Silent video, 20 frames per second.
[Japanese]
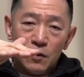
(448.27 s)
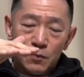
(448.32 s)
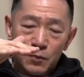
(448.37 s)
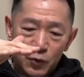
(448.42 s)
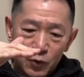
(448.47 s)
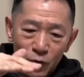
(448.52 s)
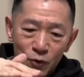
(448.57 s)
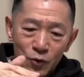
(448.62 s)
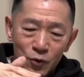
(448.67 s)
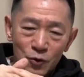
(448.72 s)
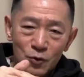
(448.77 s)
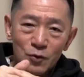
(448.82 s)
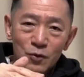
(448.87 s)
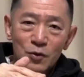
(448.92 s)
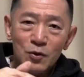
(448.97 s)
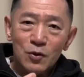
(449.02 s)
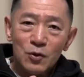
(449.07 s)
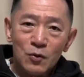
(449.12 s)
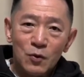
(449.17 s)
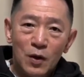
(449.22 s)
プロの人っ
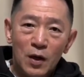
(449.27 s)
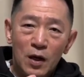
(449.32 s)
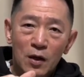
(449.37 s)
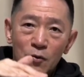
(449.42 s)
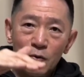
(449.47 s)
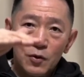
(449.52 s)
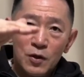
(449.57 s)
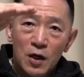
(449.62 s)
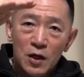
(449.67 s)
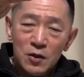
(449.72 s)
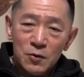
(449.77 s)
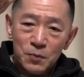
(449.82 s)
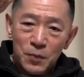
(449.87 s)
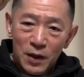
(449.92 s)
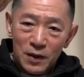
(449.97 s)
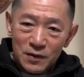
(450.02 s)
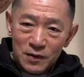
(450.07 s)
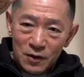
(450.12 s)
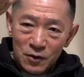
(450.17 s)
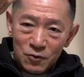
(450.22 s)
ていうのはこの
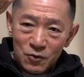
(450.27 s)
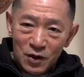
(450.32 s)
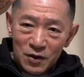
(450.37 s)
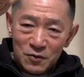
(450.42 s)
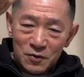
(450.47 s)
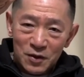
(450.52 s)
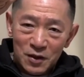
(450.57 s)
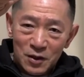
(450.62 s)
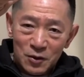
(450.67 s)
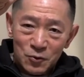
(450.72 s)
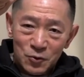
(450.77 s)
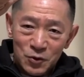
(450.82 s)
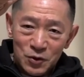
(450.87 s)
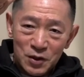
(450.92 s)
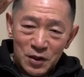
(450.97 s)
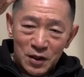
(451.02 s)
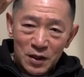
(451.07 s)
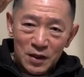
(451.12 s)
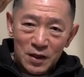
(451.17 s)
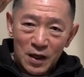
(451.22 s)
100%ある中の
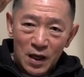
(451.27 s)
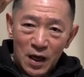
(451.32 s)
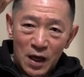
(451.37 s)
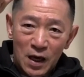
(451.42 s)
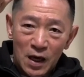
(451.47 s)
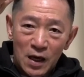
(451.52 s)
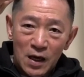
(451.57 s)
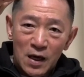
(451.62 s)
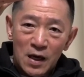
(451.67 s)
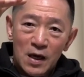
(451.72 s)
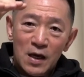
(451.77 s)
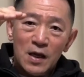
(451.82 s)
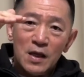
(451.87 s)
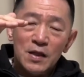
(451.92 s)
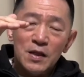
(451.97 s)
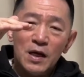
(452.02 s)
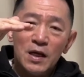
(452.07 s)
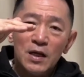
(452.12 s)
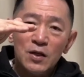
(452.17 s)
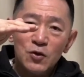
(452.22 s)
力で
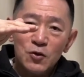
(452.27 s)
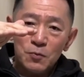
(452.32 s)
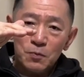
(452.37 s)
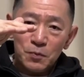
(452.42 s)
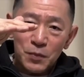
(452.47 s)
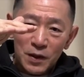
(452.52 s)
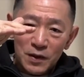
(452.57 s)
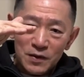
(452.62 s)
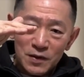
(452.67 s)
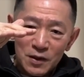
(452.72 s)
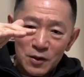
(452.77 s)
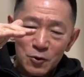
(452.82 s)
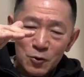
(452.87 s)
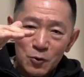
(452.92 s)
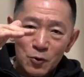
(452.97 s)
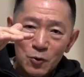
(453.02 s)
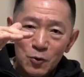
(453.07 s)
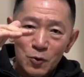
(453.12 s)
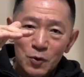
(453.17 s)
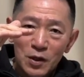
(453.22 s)
70%
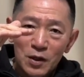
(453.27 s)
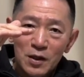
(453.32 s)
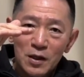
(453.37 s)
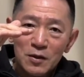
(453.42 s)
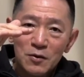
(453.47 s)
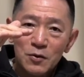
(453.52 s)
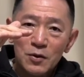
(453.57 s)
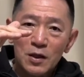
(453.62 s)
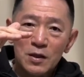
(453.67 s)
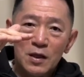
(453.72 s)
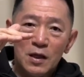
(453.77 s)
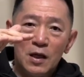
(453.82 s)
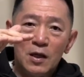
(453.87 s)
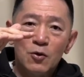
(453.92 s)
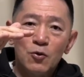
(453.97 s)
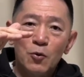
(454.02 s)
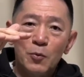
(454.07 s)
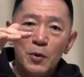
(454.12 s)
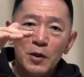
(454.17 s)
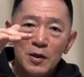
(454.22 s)
のところら辺ぐらいでね
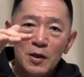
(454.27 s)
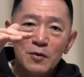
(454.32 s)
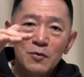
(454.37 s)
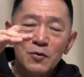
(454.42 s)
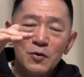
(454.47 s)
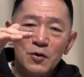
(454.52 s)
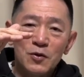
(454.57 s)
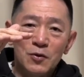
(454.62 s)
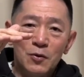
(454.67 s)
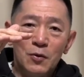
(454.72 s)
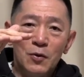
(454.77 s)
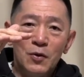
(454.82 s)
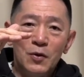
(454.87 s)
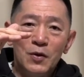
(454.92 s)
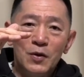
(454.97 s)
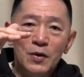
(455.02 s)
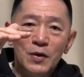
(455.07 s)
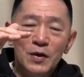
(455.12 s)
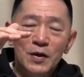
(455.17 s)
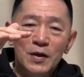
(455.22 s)
止めてるんですよ。
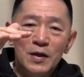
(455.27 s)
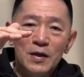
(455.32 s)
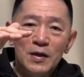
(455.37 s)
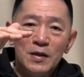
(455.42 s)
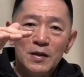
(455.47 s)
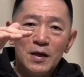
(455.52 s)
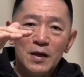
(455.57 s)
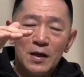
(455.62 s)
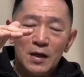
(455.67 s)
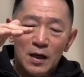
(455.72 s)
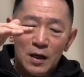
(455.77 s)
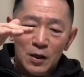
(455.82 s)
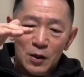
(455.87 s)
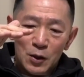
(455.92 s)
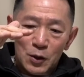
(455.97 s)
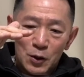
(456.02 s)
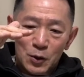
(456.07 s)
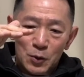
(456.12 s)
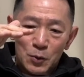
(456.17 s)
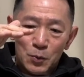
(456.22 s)
だから
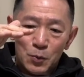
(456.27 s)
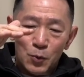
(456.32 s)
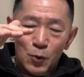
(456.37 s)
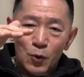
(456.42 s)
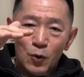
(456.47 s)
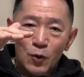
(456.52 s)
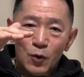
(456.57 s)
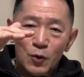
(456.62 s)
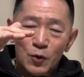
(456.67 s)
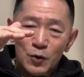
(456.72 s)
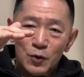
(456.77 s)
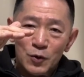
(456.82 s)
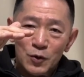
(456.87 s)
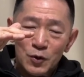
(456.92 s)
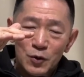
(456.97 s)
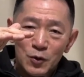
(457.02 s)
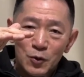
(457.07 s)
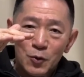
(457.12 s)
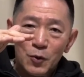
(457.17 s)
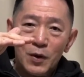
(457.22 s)
もう
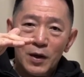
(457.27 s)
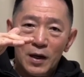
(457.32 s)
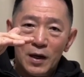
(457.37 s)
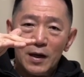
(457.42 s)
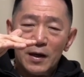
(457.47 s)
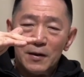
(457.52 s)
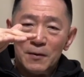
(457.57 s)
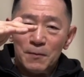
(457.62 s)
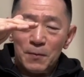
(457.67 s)
要は